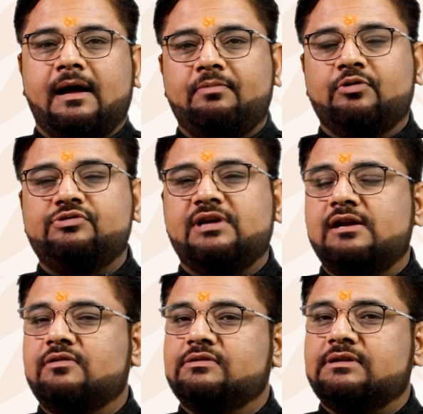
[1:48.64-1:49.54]
आप लोग
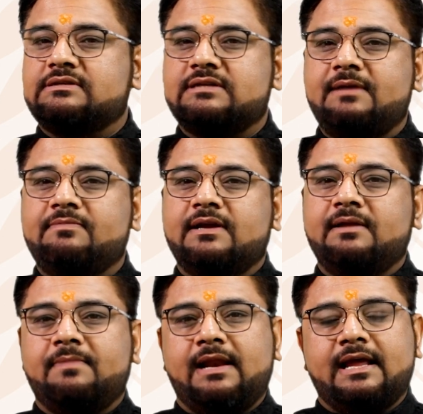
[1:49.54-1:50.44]
चैनल को सब्सक्राइब करें
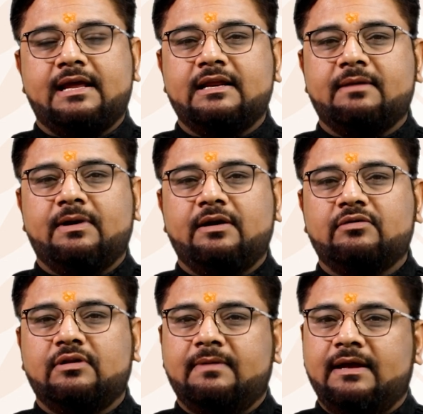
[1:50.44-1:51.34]
बेल आइकन के बटन
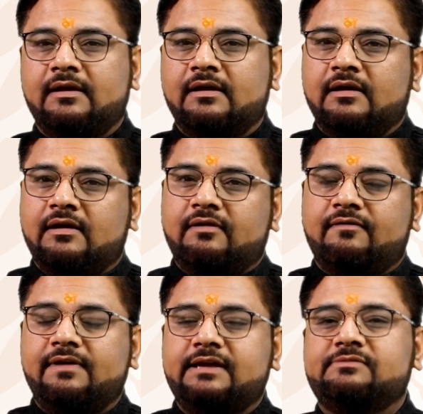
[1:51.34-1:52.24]
को दबाएं
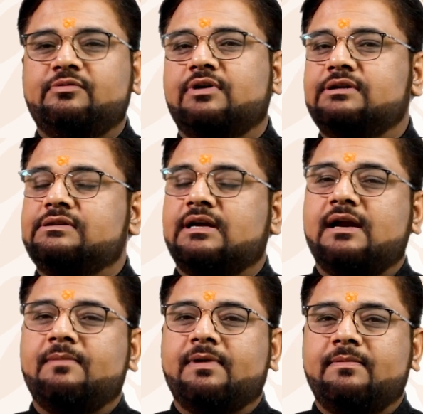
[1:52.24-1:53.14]
फेसबुक और
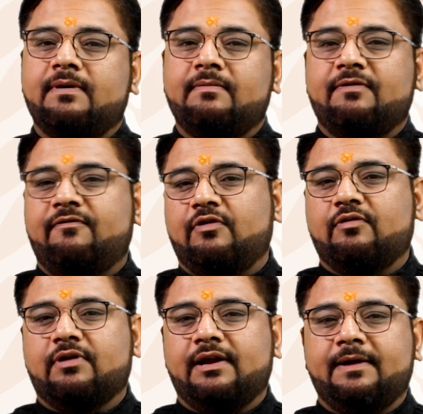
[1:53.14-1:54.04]
इंस्टाग्राम पर भी हमें फॉलो
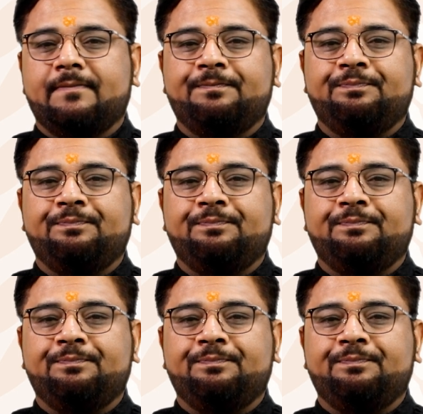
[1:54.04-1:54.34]
करें